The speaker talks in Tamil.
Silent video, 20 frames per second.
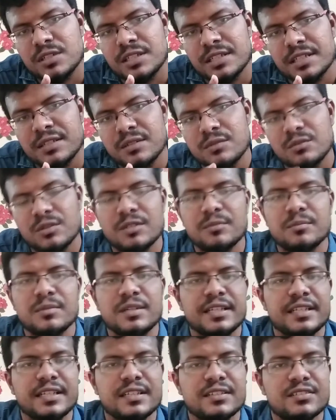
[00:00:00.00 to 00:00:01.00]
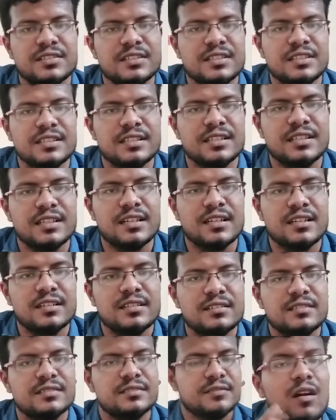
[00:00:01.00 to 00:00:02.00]
கூட உடன்படிக்கை செய்திருக்கிறார்
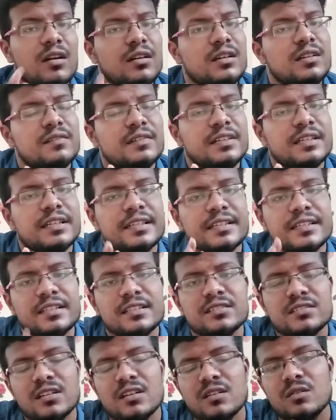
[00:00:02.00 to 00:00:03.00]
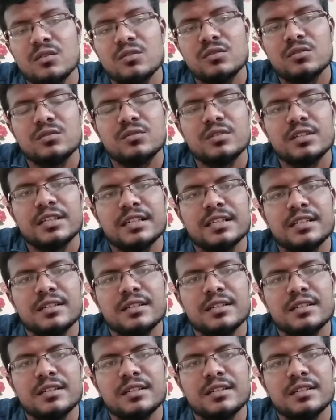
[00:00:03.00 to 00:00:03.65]
ஆண்டவர் ஈசாக்கோடு கூட